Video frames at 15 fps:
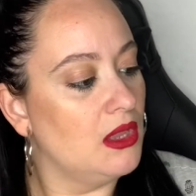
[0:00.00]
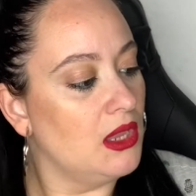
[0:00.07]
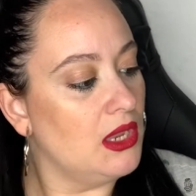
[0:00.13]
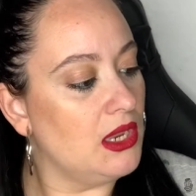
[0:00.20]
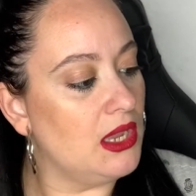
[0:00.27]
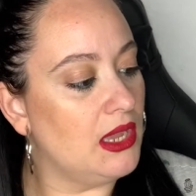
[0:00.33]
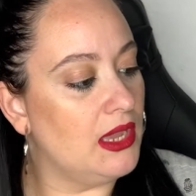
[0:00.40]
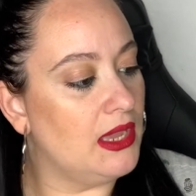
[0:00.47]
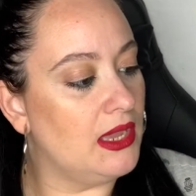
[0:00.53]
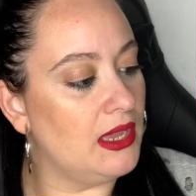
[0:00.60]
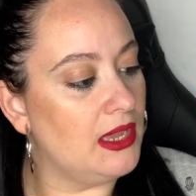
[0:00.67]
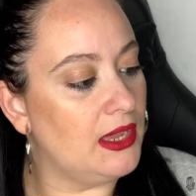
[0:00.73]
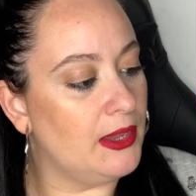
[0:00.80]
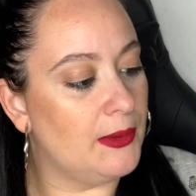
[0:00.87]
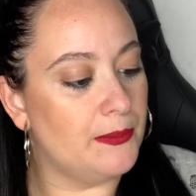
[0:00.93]

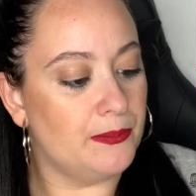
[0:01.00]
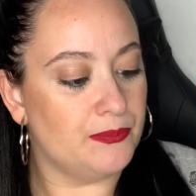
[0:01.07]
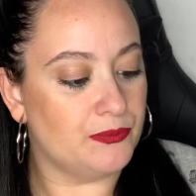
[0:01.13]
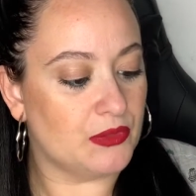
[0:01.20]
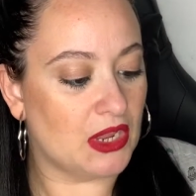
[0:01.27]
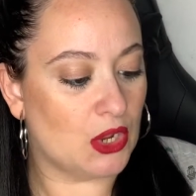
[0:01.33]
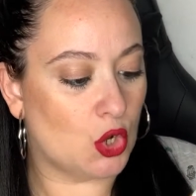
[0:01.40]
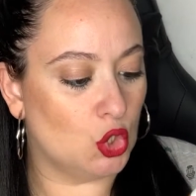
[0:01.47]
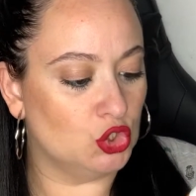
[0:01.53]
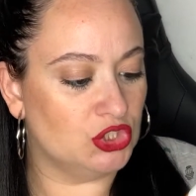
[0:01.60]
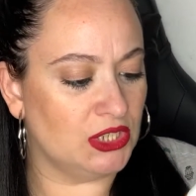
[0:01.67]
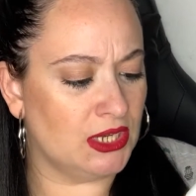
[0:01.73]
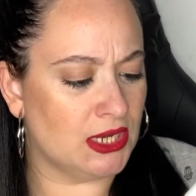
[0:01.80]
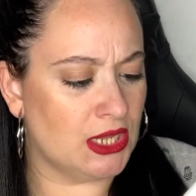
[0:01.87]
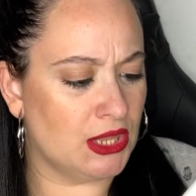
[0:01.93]
Eh,
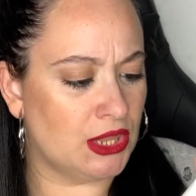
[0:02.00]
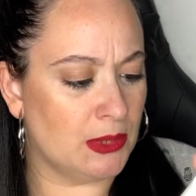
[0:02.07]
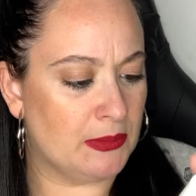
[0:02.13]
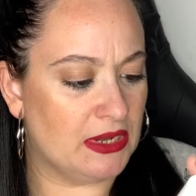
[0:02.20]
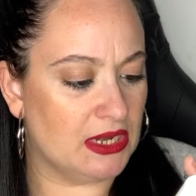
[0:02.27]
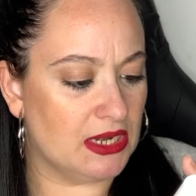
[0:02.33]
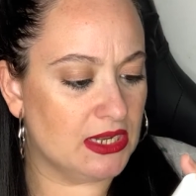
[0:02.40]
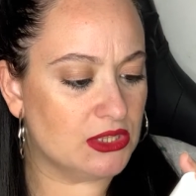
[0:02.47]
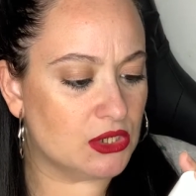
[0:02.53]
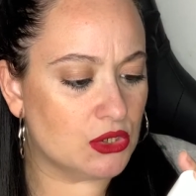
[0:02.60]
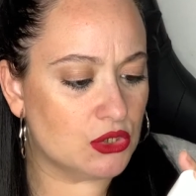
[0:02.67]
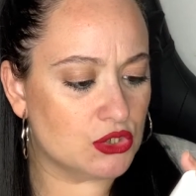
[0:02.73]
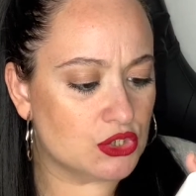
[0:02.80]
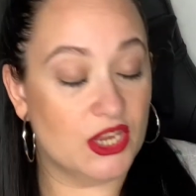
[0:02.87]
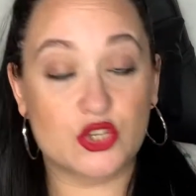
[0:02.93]
contiene 15
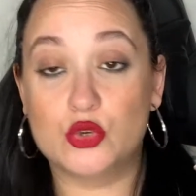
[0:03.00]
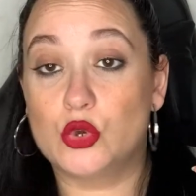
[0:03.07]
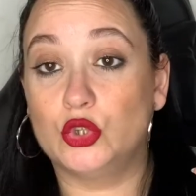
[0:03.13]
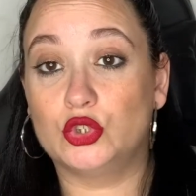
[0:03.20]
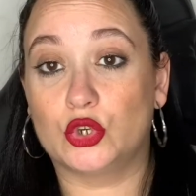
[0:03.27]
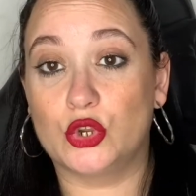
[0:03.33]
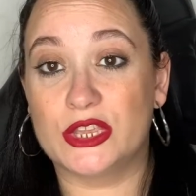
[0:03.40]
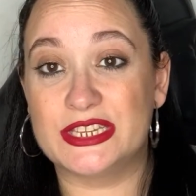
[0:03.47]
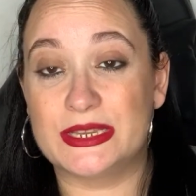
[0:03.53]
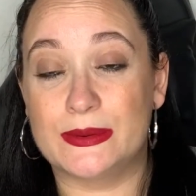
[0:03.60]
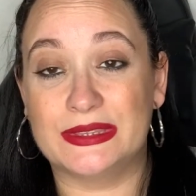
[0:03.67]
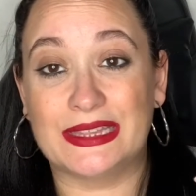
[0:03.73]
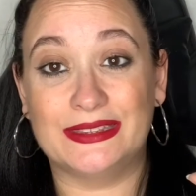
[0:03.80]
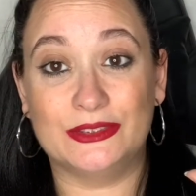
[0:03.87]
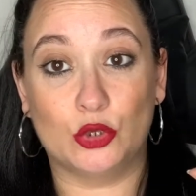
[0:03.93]
mililitros, es un contorno que sirve
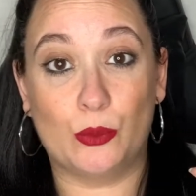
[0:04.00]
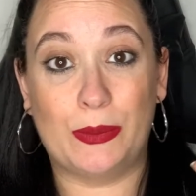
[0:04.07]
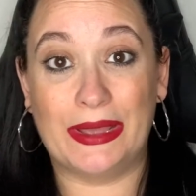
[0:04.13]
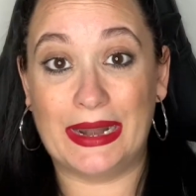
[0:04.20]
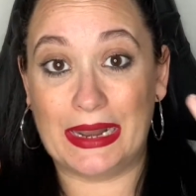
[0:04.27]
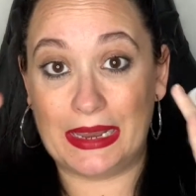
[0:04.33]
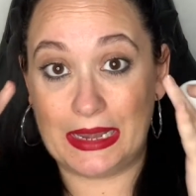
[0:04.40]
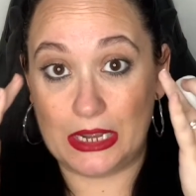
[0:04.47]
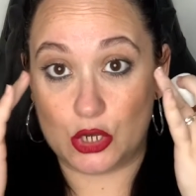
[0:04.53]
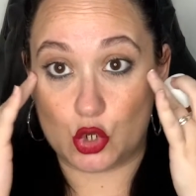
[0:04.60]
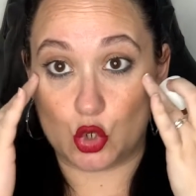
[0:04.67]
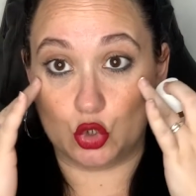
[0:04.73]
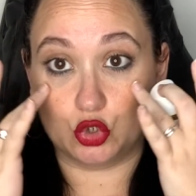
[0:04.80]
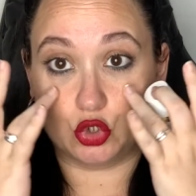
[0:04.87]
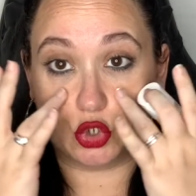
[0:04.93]
tanto para el
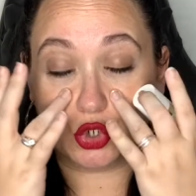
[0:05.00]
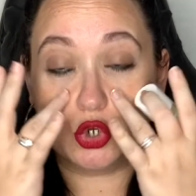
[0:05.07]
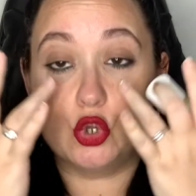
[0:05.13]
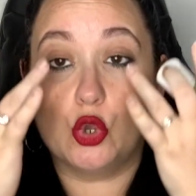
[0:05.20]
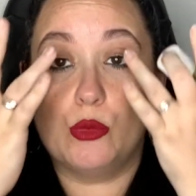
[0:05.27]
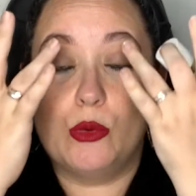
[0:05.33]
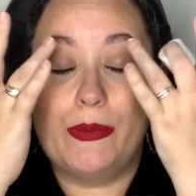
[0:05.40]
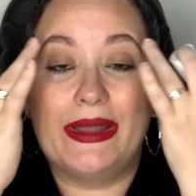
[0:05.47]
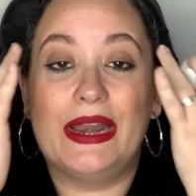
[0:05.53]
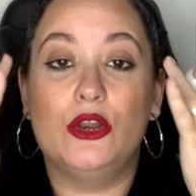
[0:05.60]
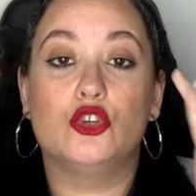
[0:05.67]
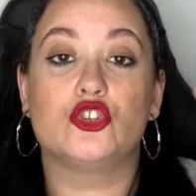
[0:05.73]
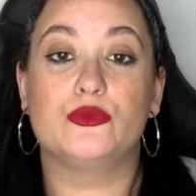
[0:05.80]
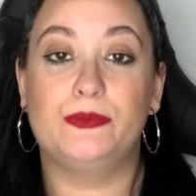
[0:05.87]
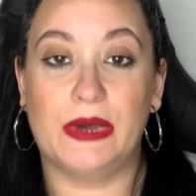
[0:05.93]
contorno como para
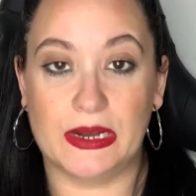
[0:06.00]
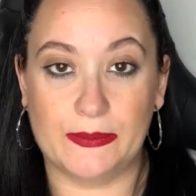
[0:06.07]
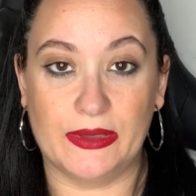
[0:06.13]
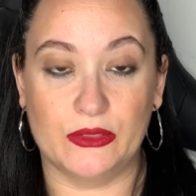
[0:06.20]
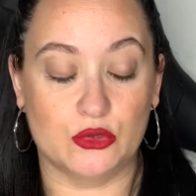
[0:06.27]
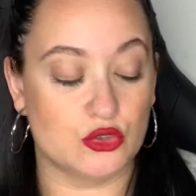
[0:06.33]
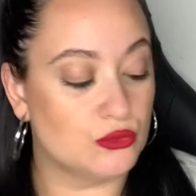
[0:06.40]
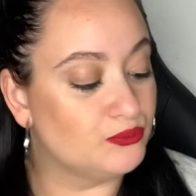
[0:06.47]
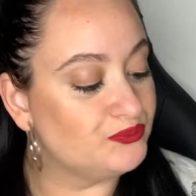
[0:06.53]
los párpados.